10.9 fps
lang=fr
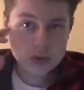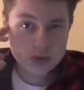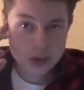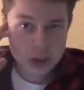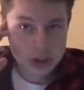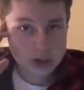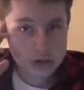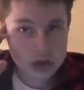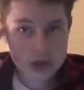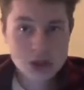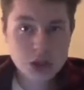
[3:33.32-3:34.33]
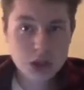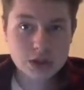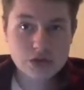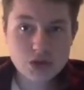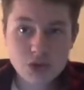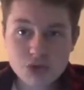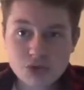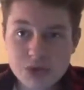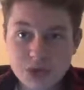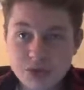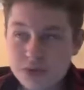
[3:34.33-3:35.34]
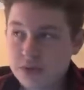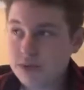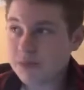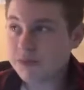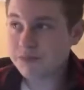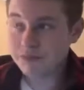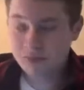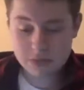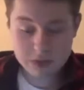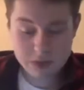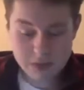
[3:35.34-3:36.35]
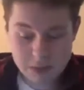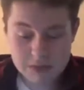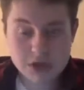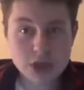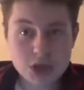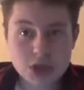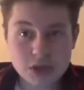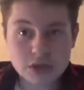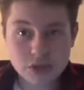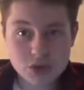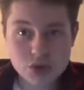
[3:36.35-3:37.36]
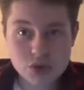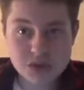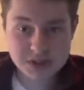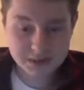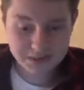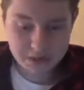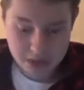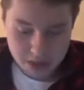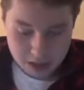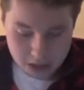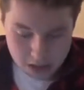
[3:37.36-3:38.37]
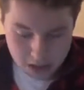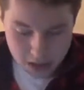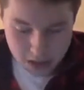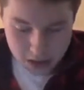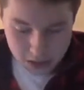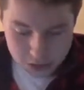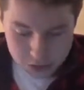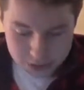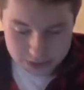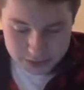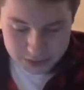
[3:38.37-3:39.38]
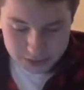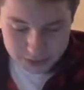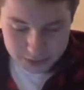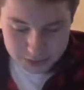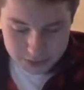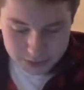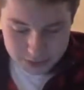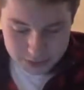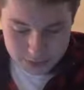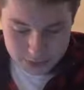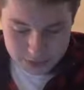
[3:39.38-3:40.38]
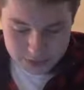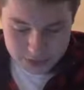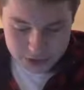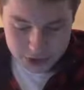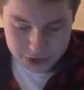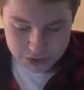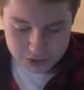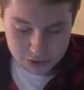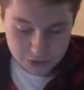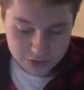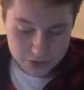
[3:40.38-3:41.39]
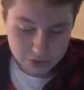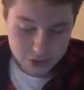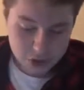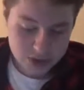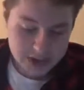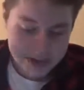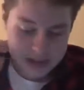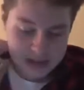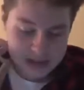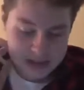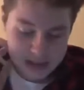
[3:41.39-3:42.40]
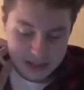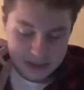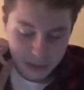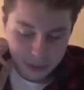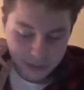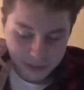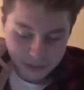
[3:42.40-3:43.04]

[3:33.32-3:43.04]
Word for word: j'achète de la race, j'achèterai sûrement du padou du coup. Même si j'achèterai d'autres choses aussi. Hein. Ensuite, vas-tu racheter des animaux